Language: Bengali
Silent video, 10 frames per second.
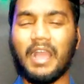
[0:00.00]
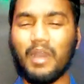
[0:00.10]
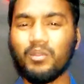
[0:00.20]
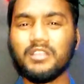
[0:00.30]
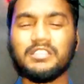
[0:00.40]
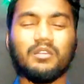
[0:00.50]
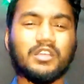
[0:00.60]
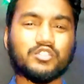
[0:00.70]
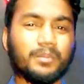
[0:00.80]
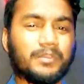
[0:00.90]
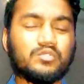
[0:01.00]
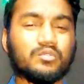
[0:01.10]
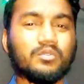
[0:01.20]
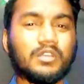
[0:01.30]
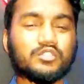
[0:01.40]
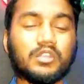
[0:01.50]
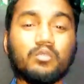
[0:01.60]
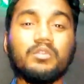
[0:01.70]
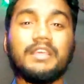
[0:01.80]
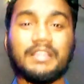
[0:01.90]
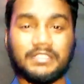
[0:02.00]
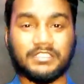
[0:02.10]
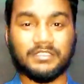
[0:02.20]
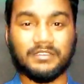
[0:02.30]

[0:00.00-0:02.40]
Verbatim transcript: আওলা ঝাওলা সবকিছু আসলে গুলিয়ে যাচ্ছে